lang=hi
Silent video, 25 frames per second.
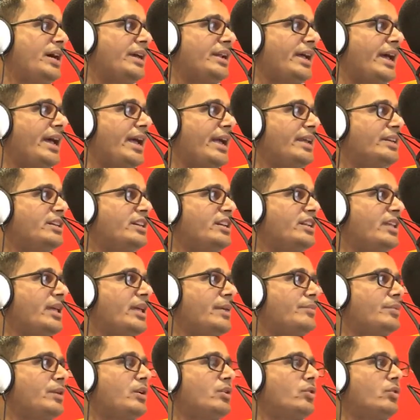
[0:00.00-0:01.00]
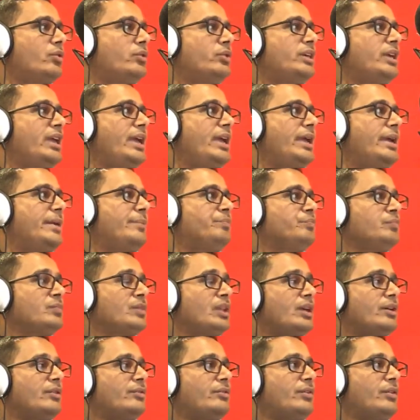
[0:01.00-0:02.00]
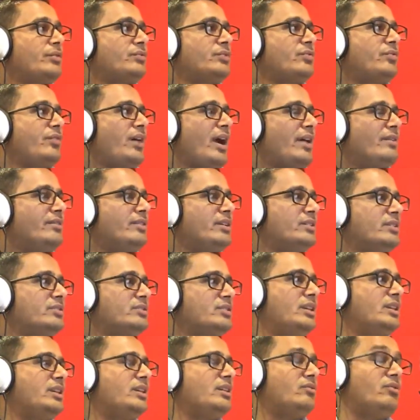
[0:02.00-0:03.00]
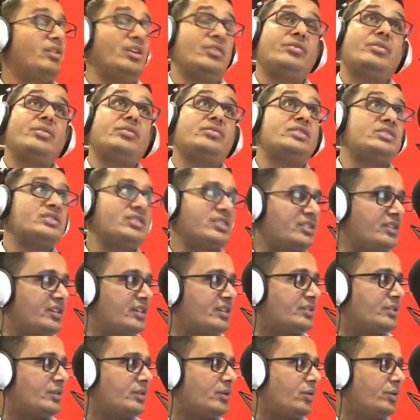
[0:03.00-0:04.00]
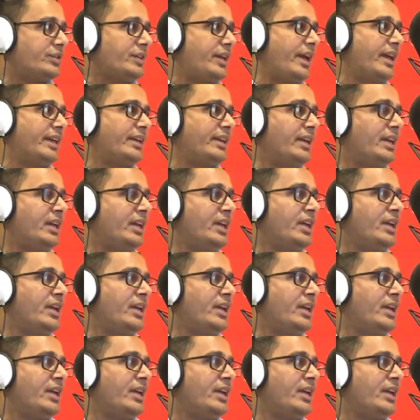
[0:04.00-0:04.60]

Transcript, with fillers: आ रहा है एटीन अप्रैल को ये 55 इयर्स की वाल well, 56 इयर्स की हो जाएगी